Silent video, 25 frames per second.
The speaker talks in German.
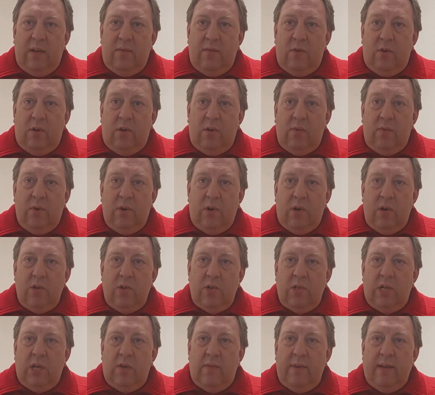der Woche für
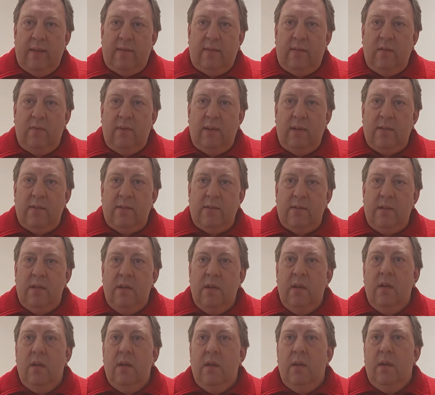euch unterwegs gewesen
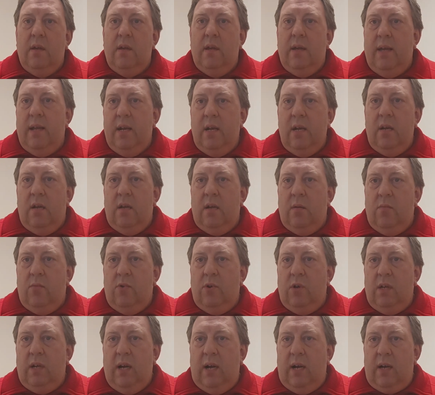in
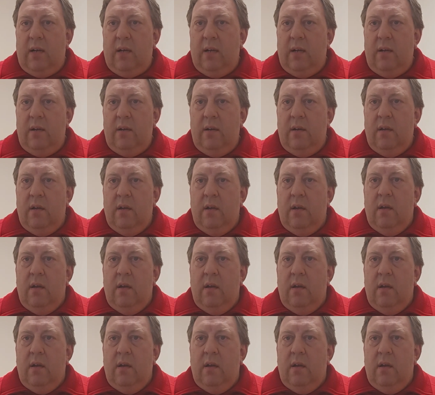Bulgarien